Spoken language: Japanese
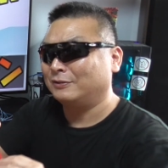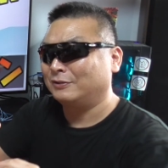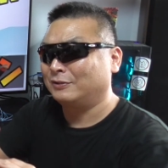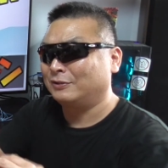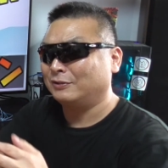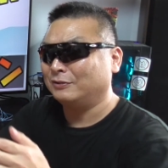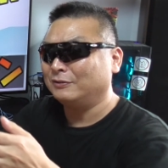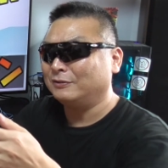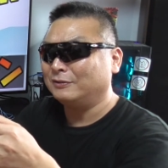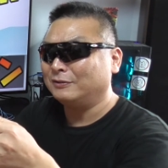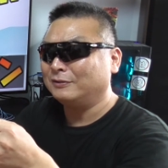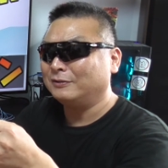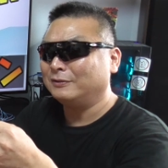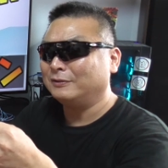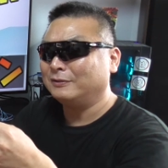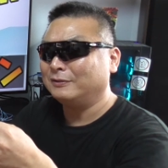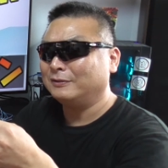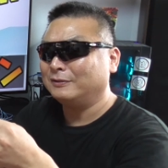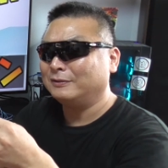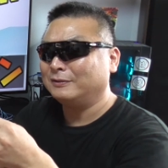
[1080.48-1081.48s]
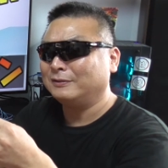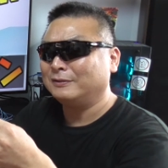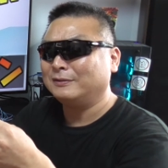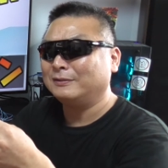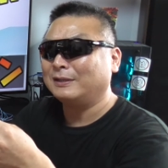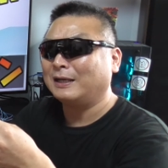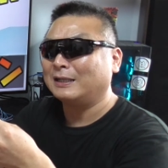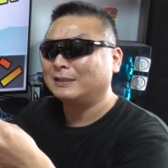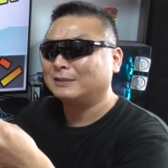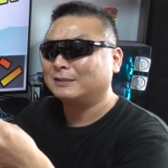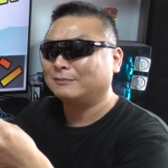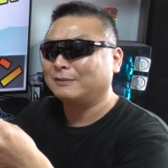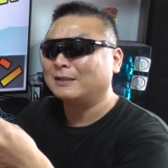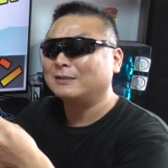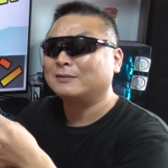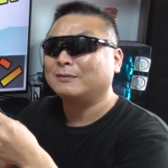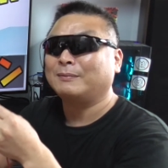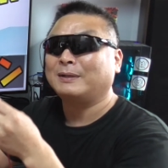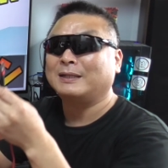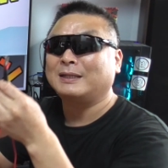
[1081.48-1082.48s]
18
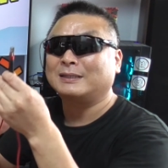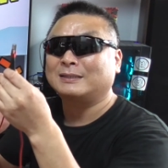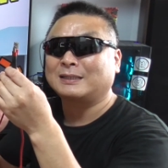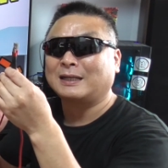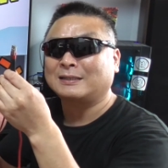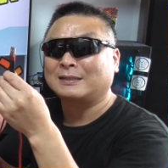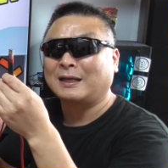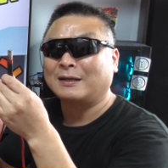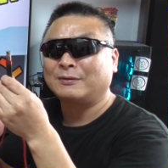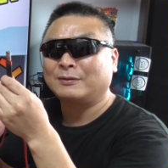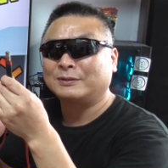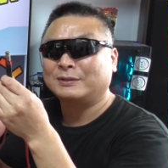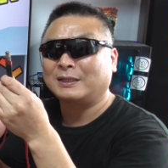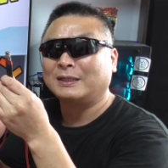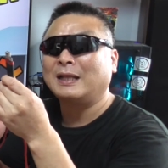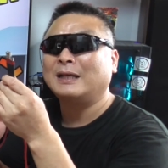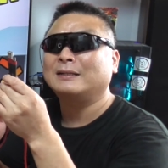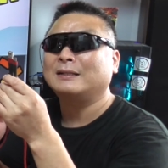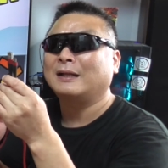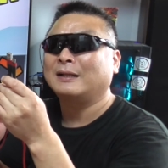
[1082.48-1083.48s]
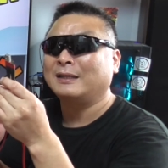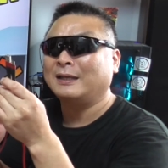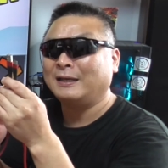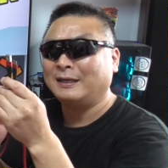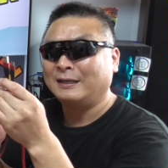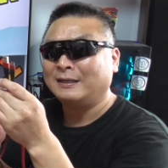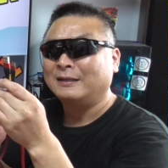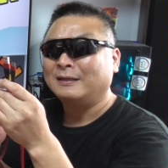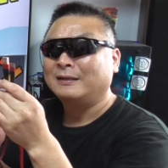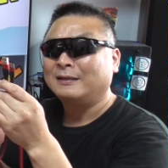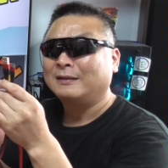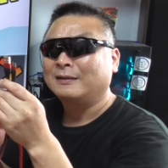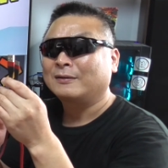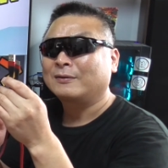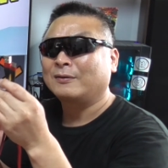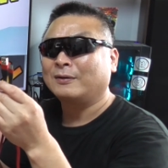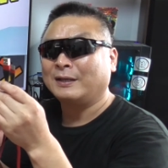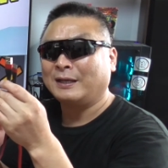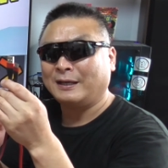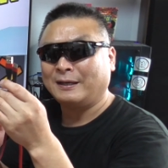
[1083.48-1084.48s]
ワットまでしか対応してないんだね
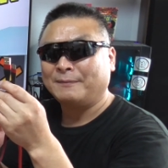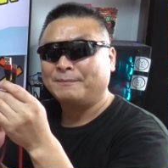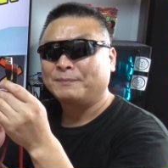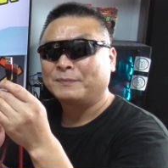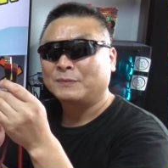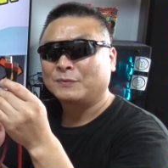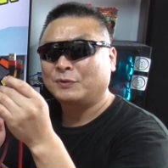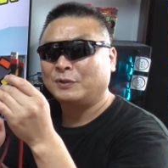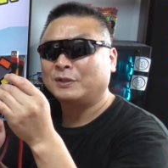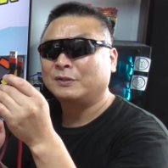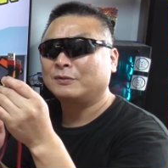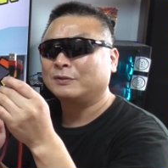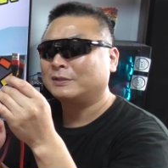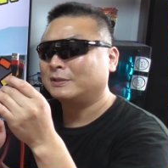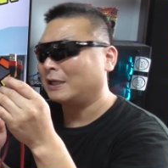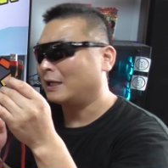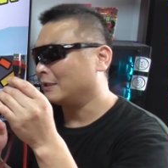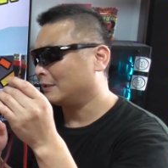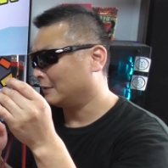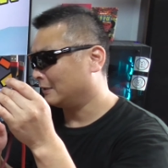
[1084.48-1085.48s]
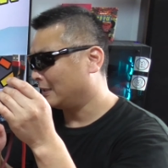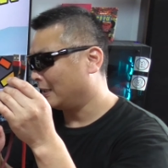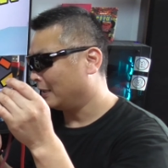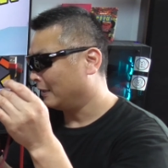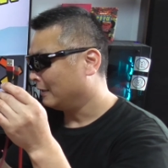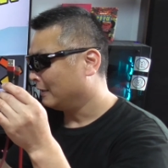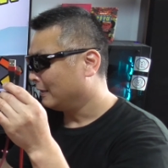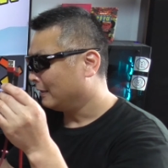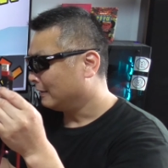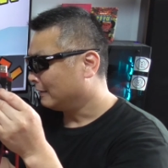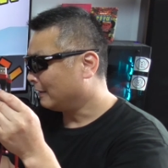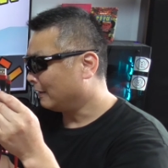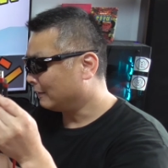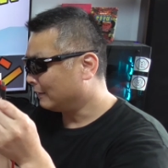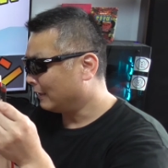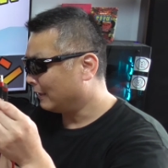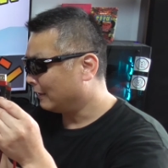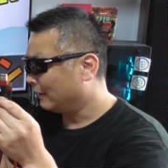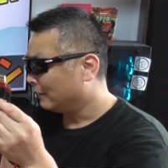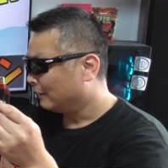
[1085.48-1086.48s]
これクイックチャージでなの
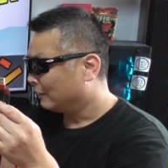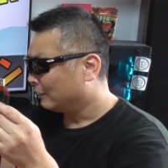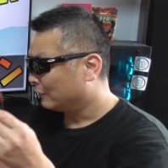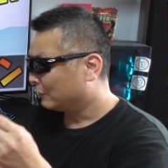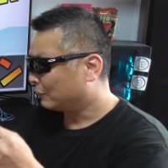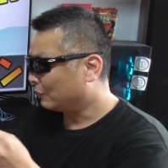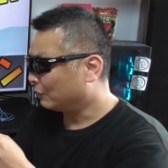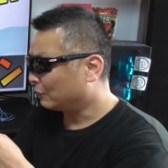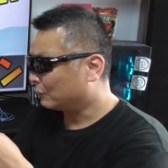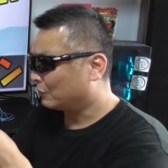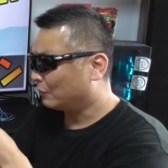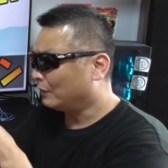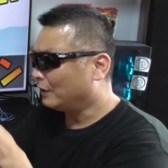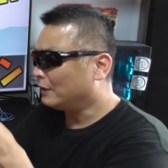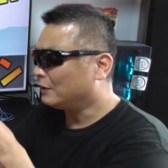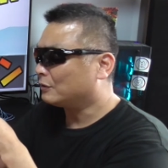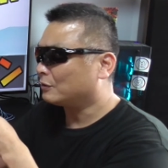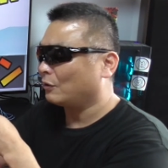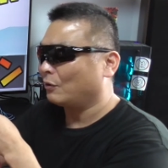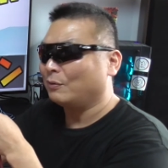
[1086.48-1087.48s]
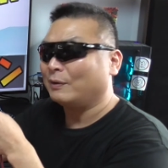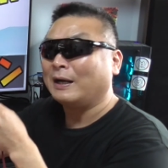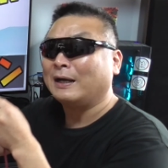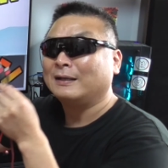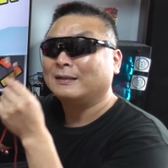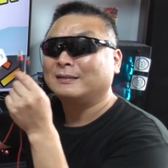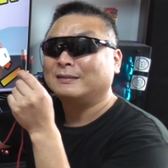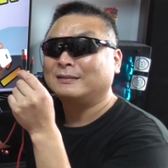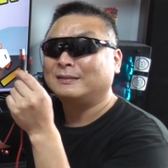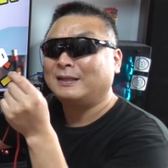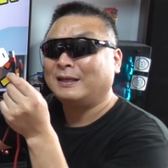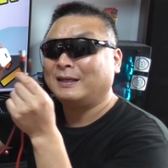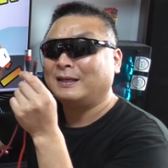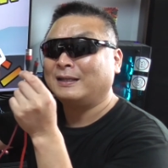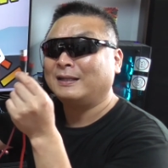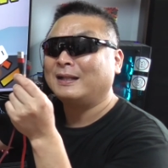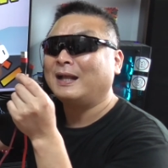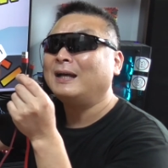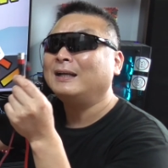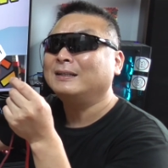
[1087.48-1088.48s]
でそそれ以上は
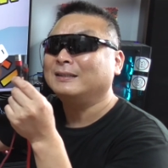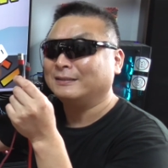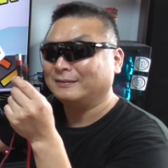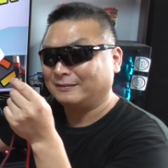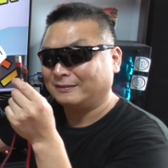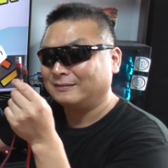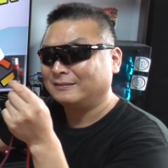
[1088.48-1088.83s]
出ない、ね、